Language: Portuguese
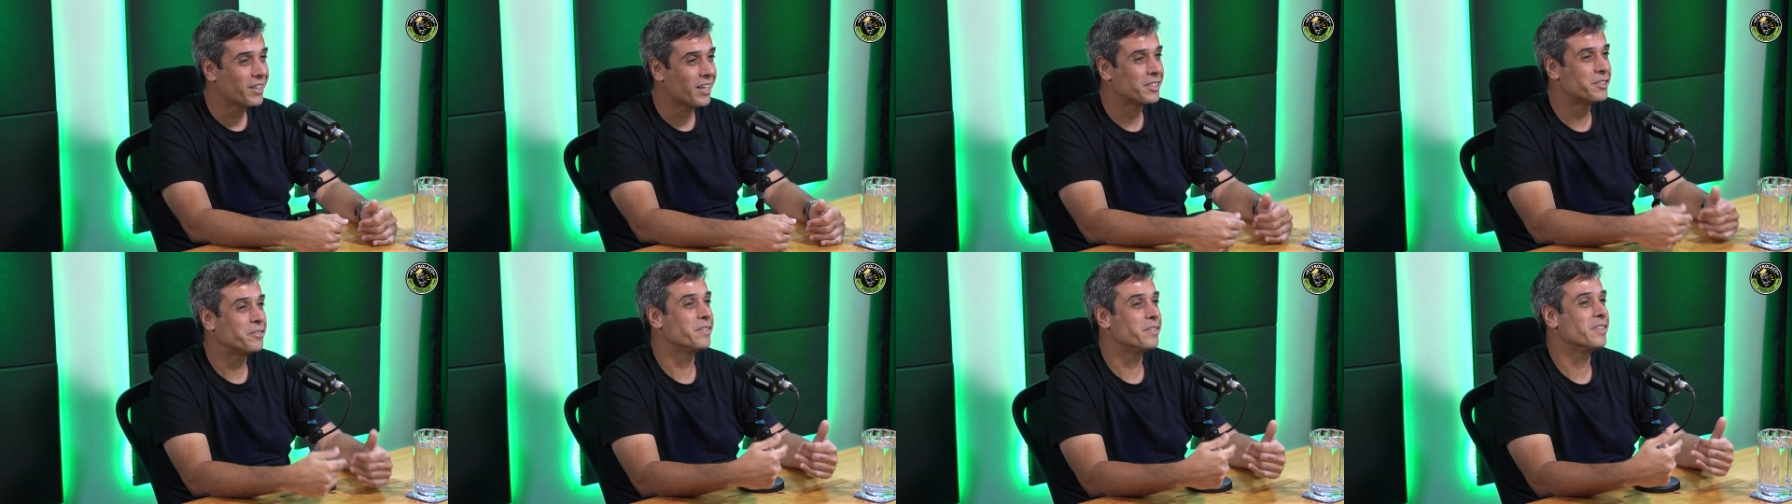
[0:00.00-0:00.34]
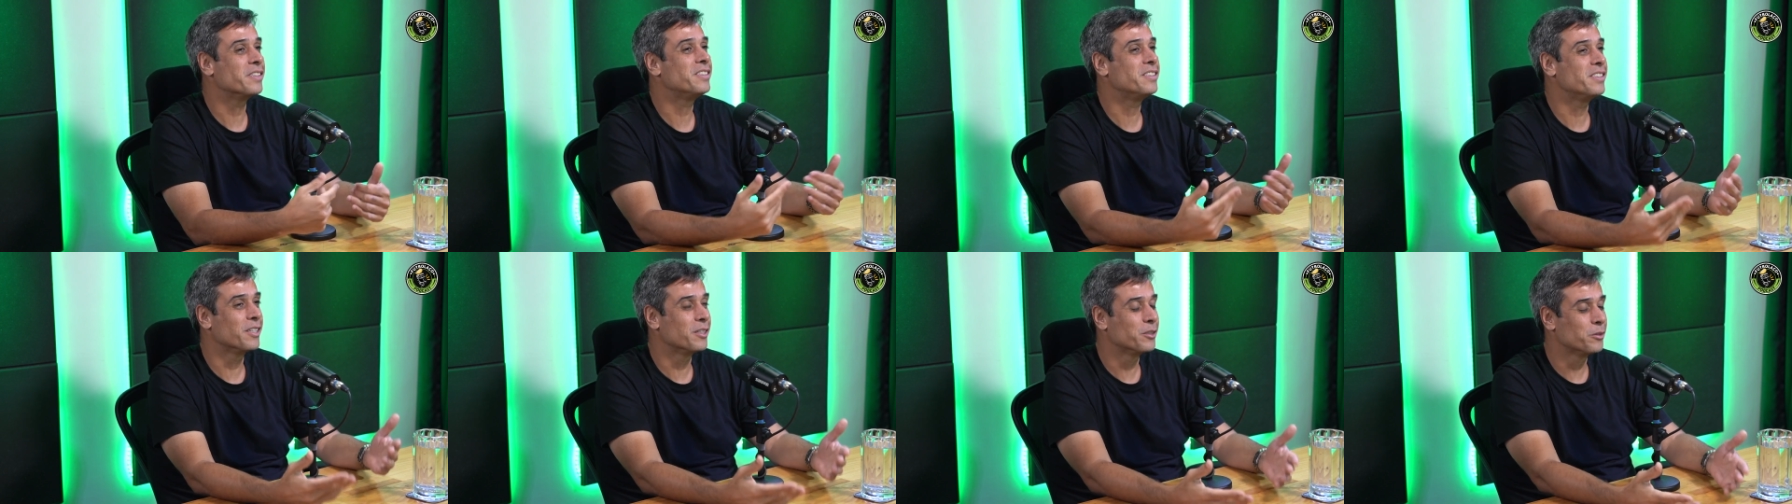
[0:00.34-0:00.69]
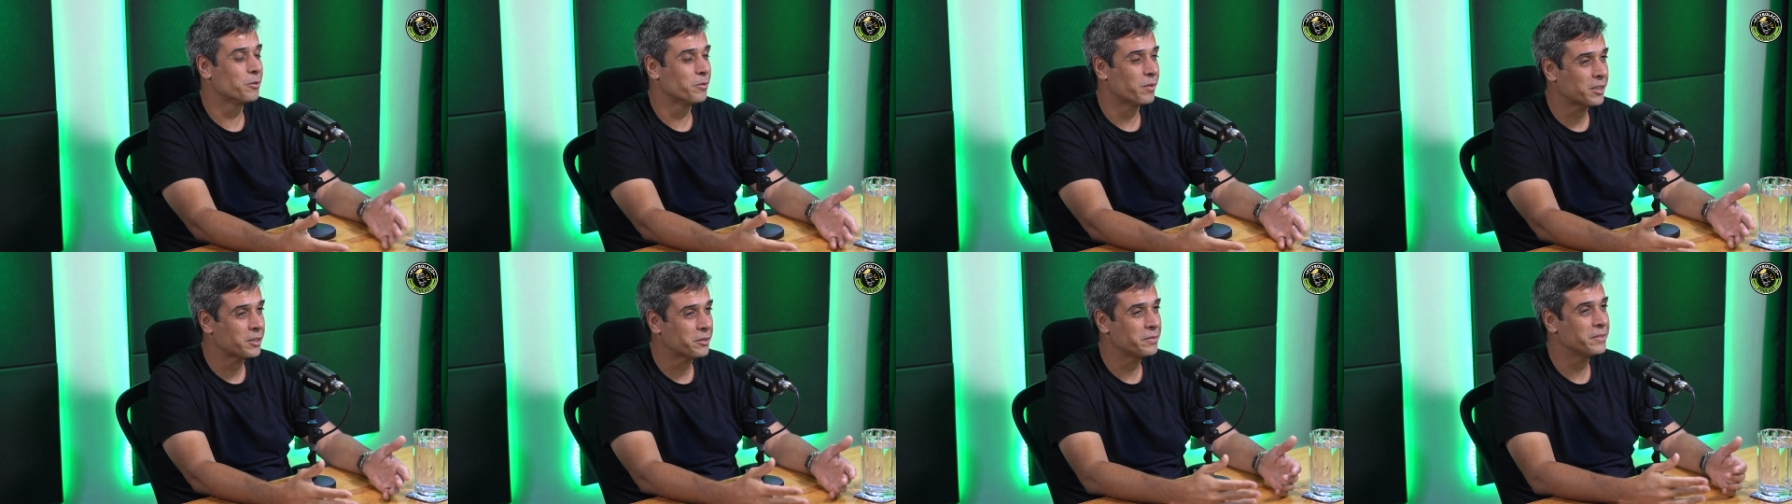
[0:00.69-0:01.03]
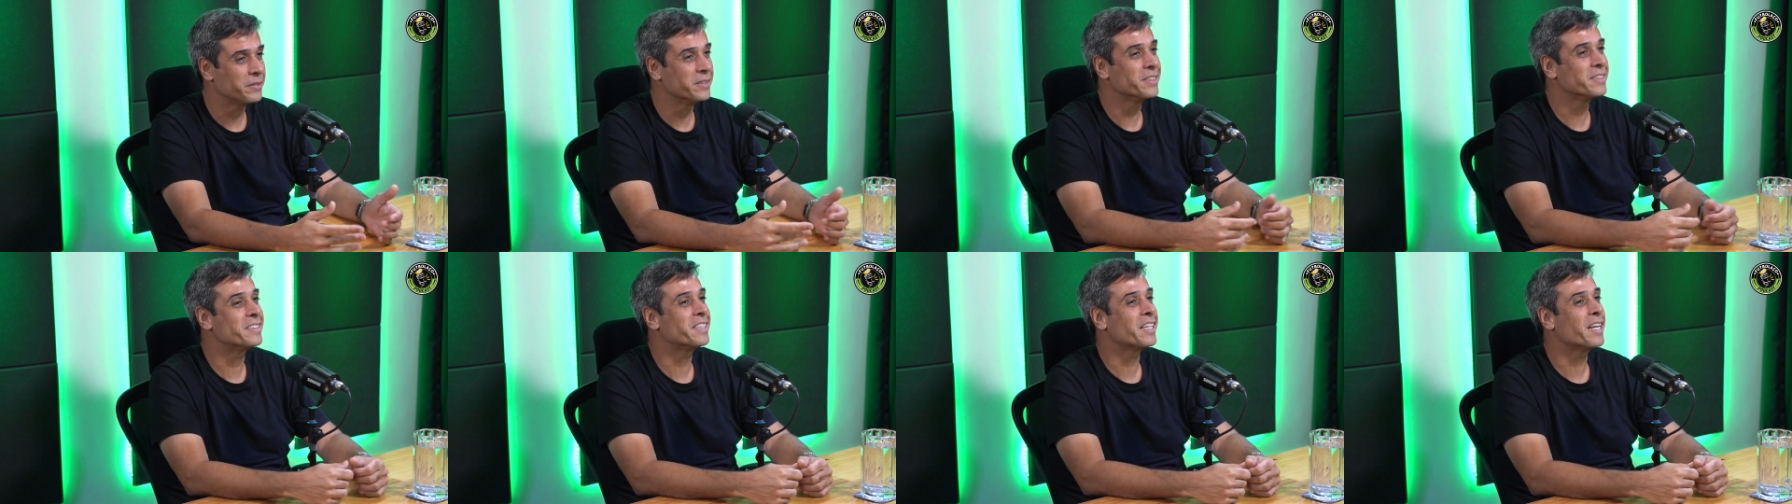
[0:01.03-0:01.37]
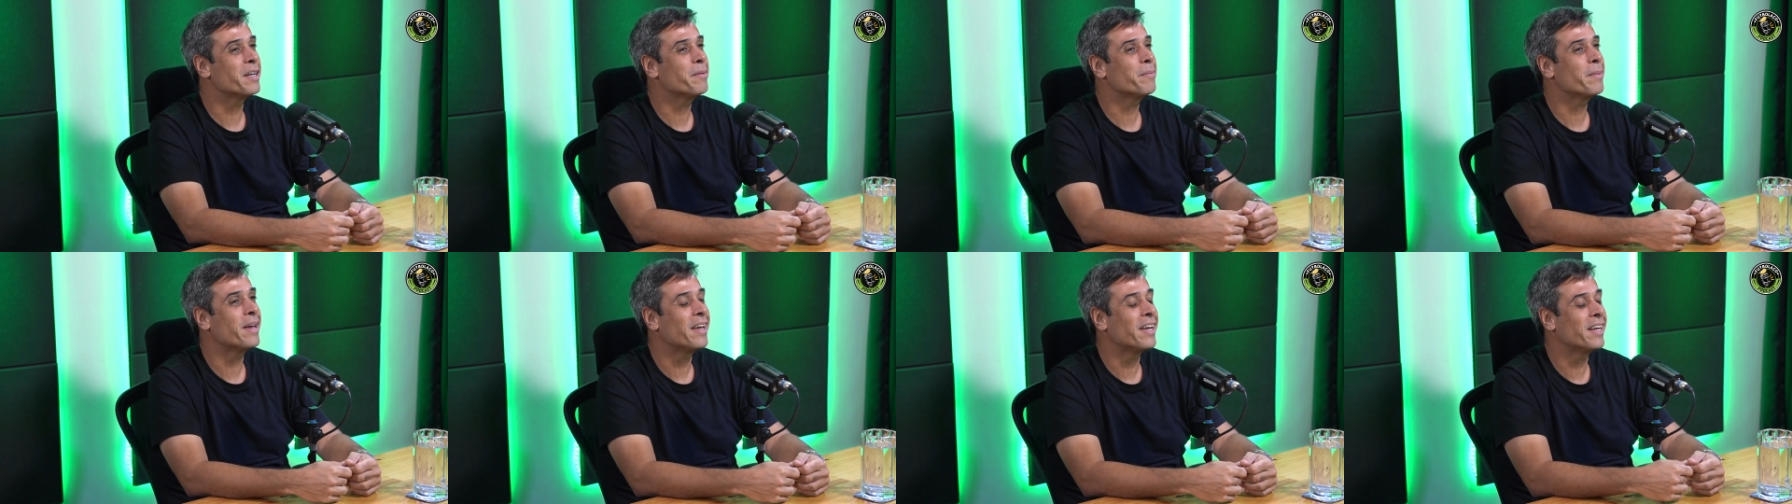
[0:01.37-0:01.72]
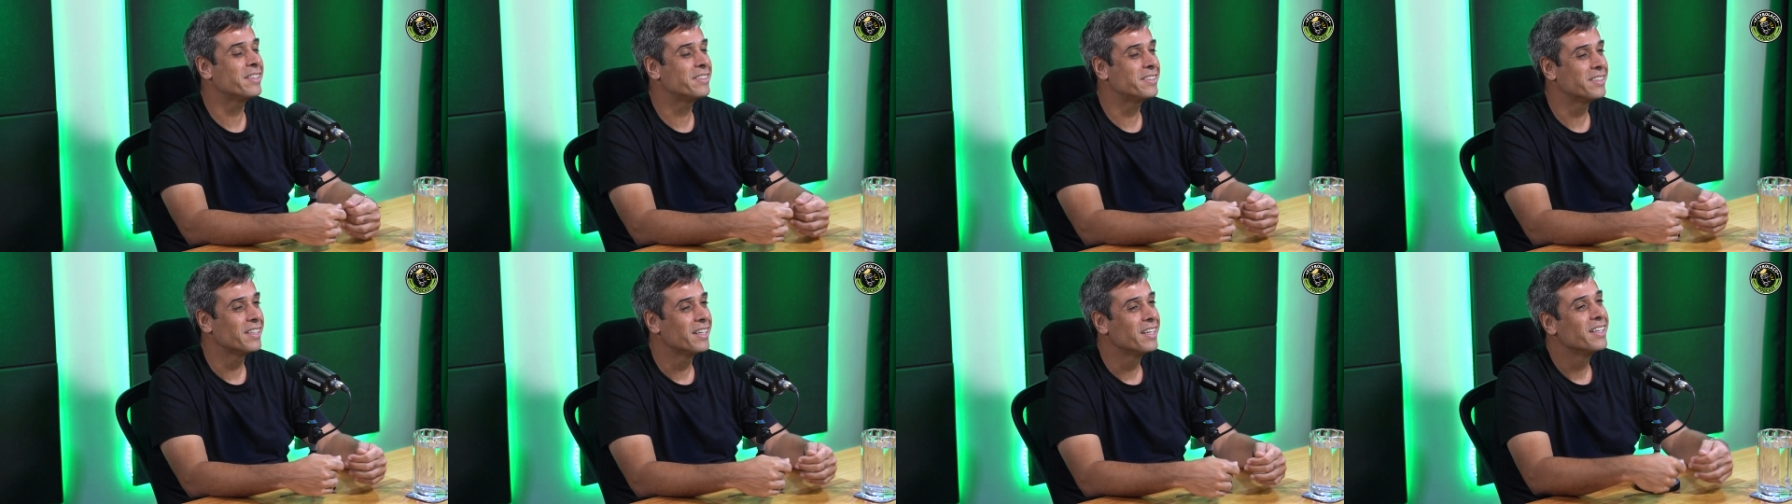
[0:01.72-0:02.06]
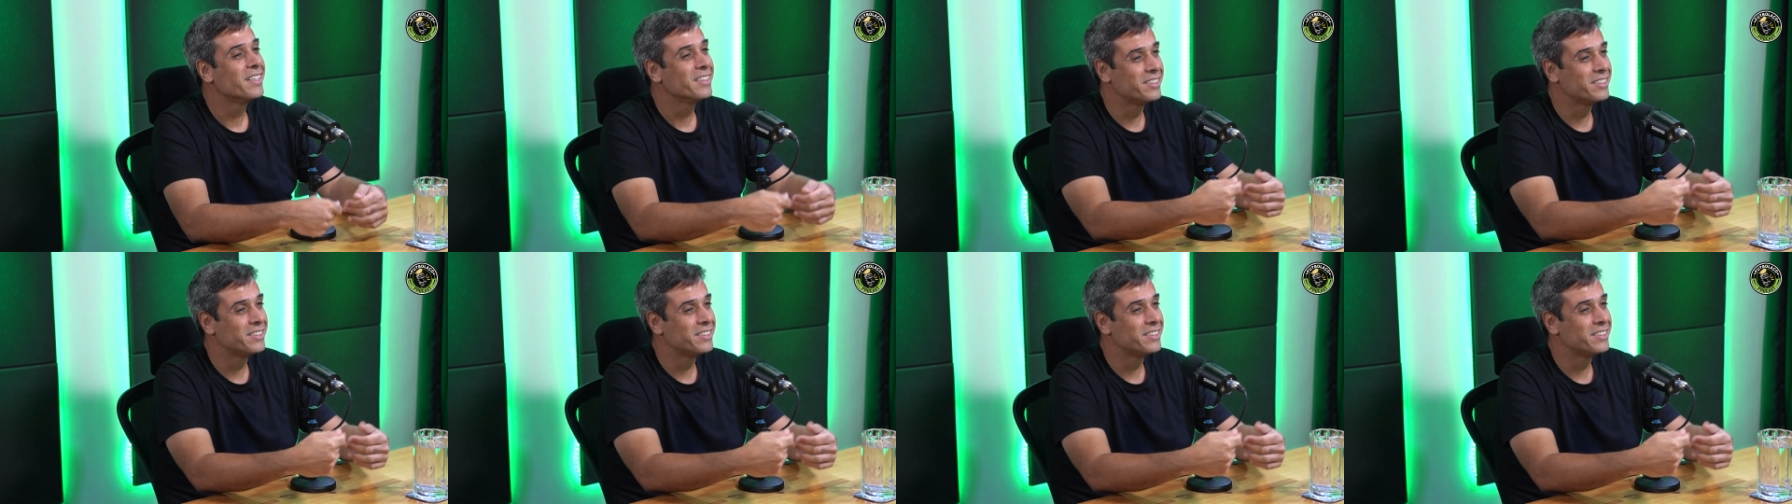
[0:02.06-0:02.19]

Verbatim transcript: asfixiando o Vasco financeiramente,